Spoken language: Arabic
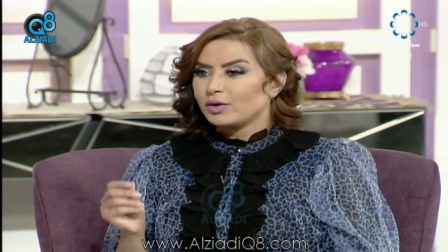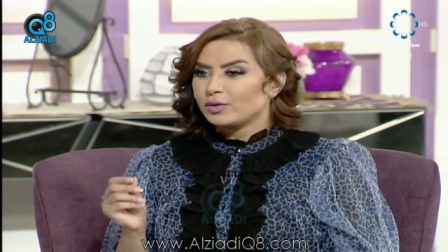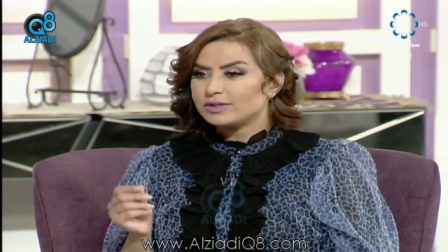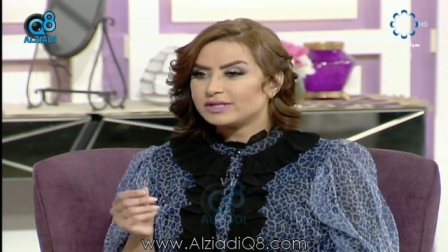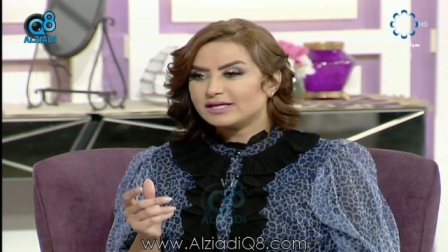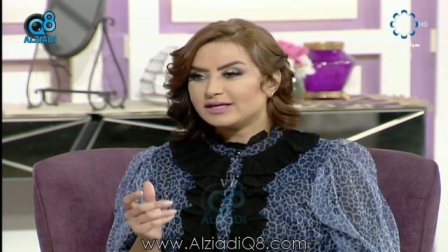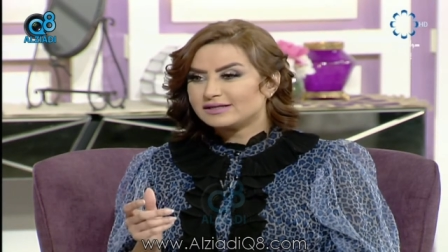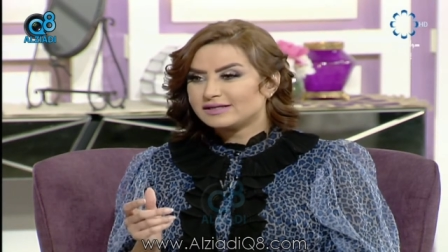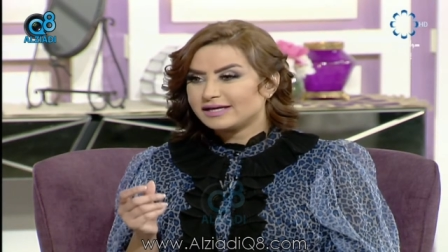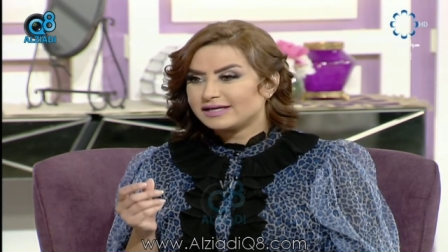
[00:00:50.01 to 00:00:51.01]

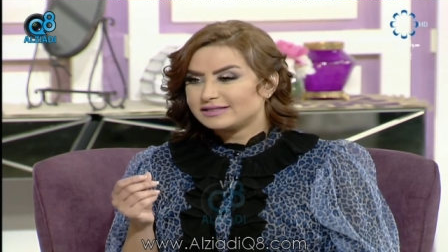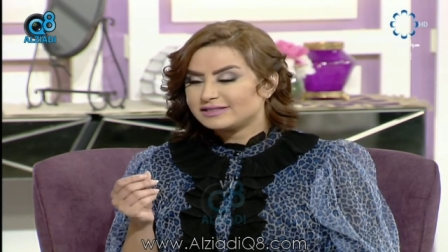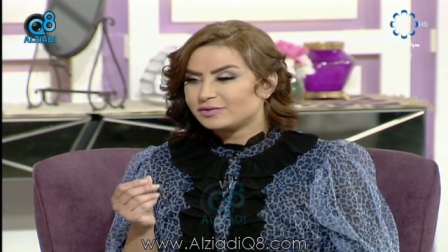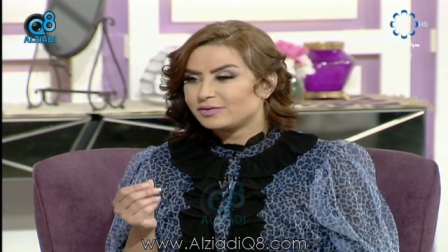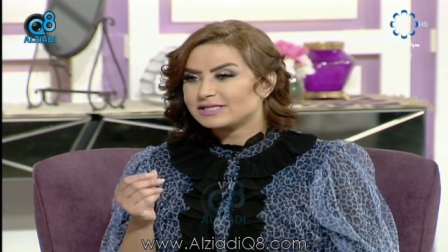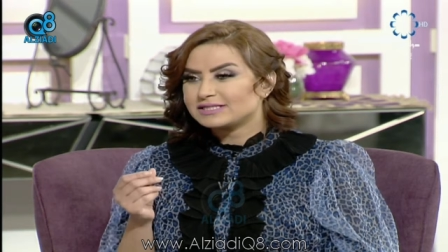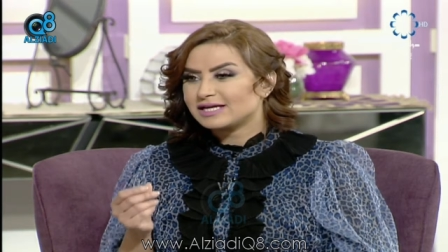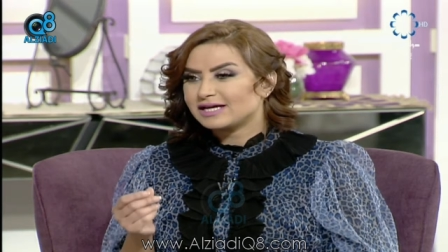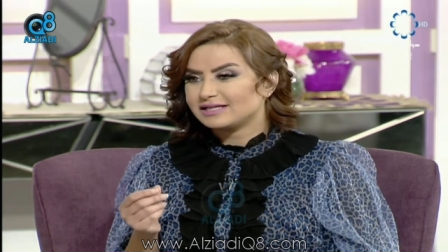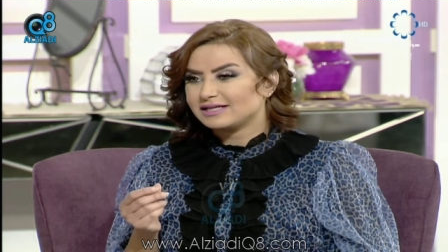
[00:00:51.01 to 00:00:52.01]
ودنا يعني تشوقنا
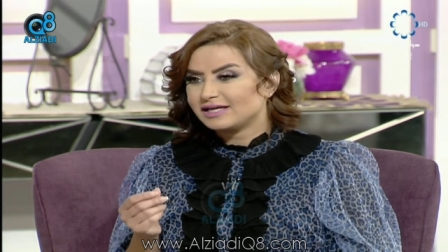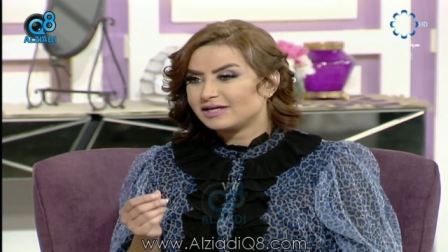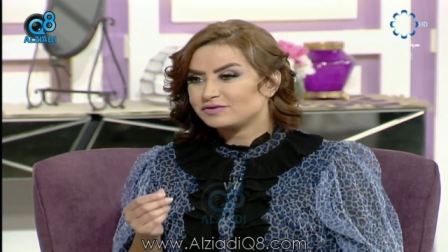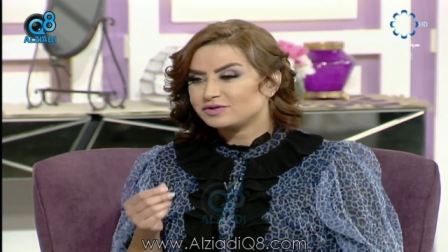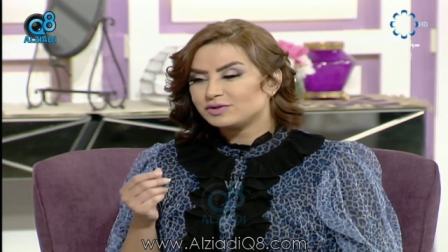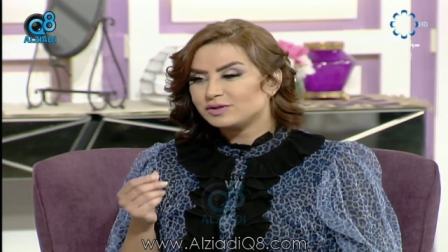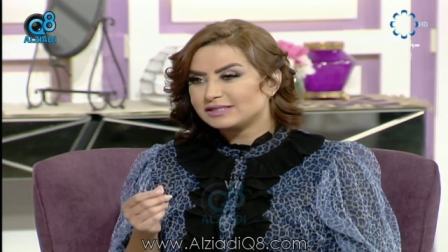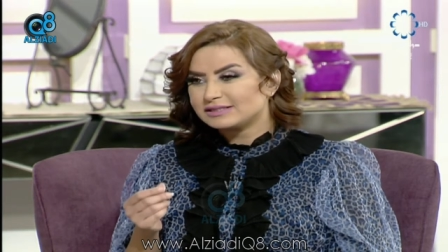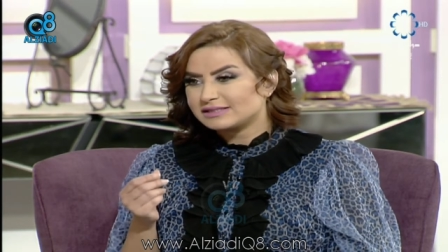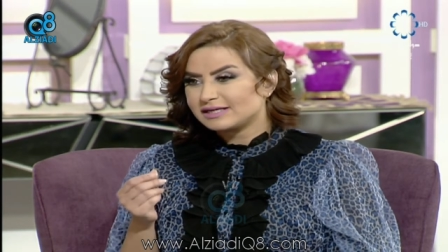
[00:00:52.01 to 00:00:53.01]
صراحه ان نعرف شنو
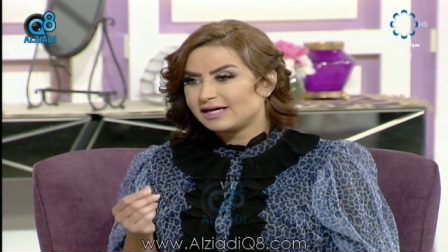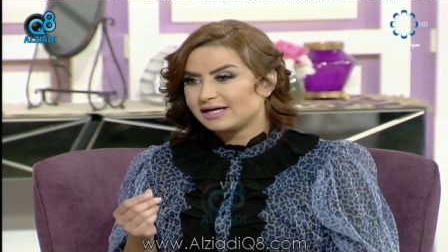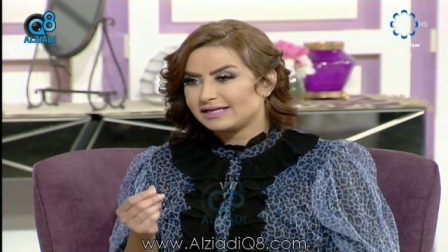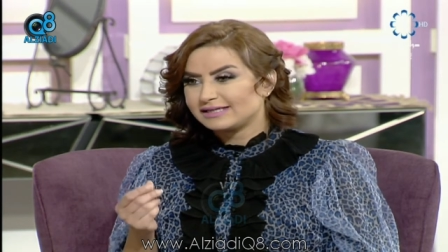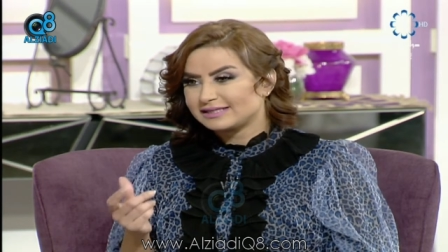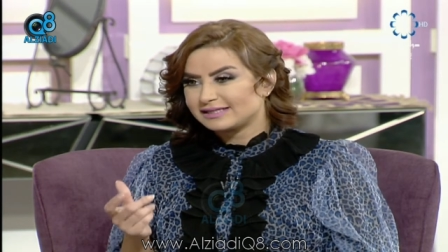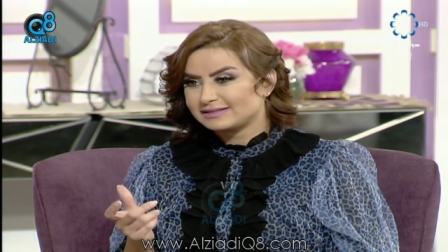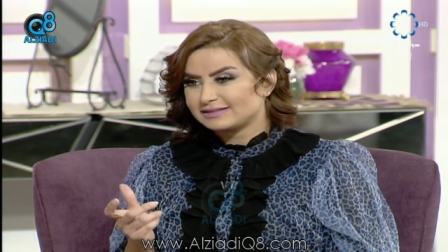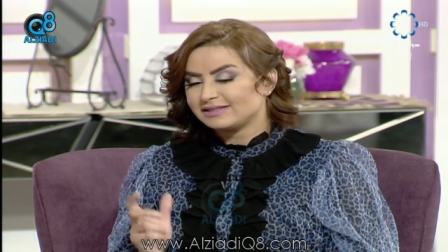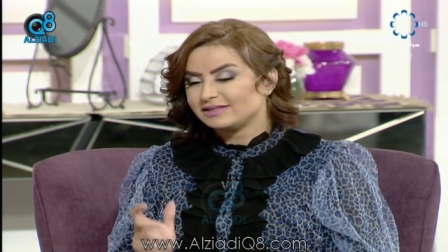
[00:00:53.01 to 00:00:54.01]
الاختراع اللي
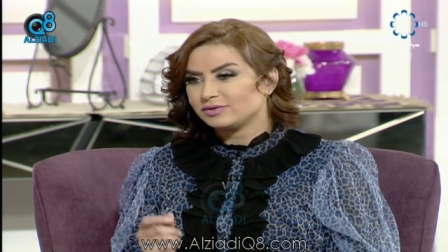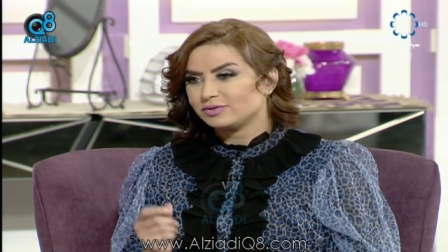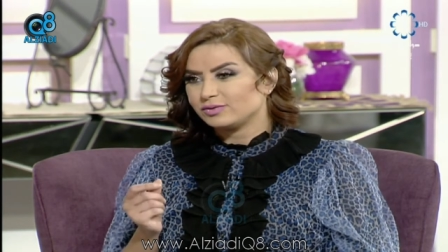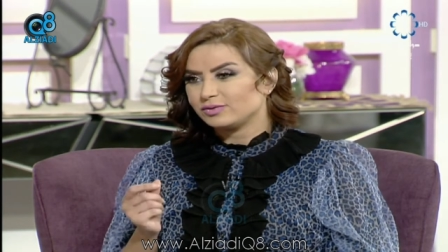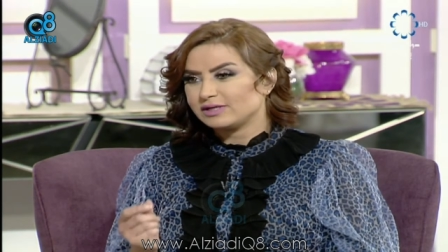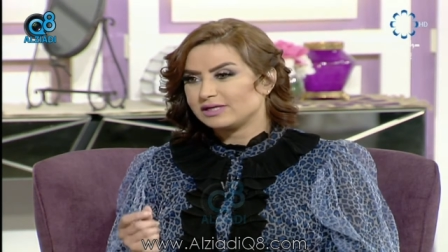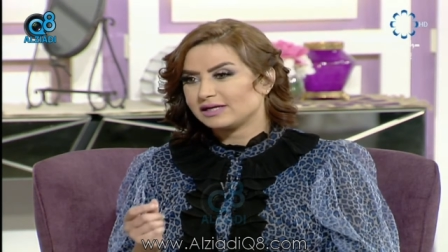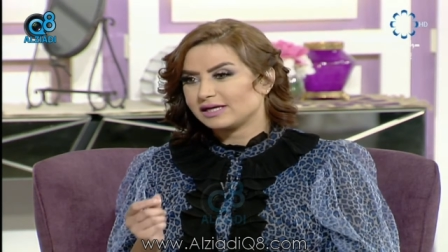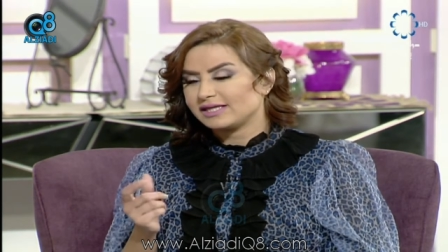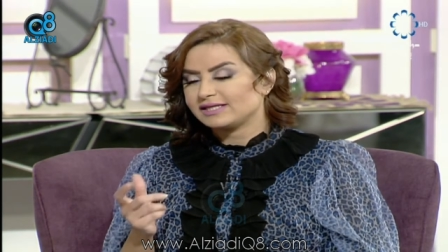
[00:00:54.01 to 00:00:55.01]
اخترعتي
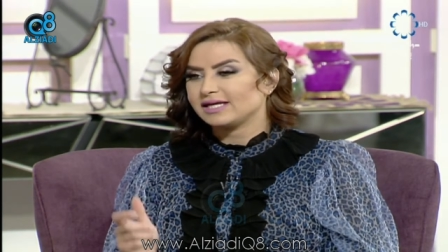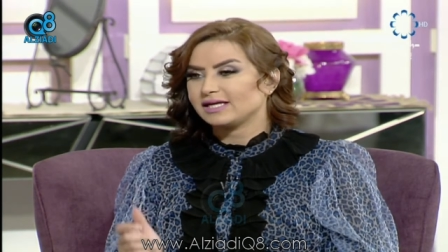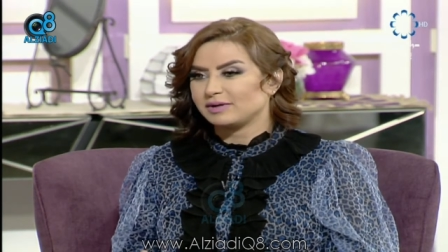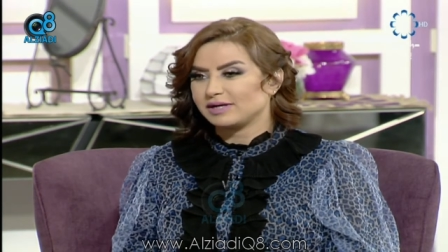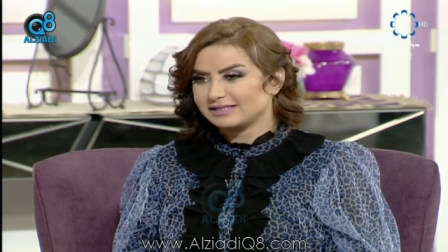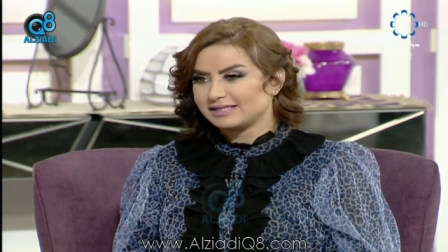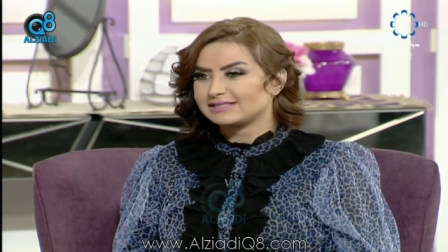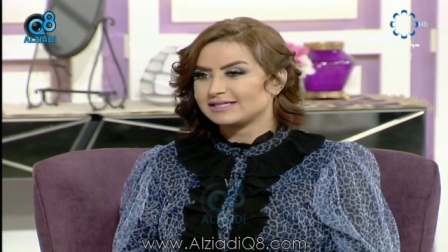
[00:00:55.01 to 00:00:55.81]
وخذيتي عليه براءه الاختراع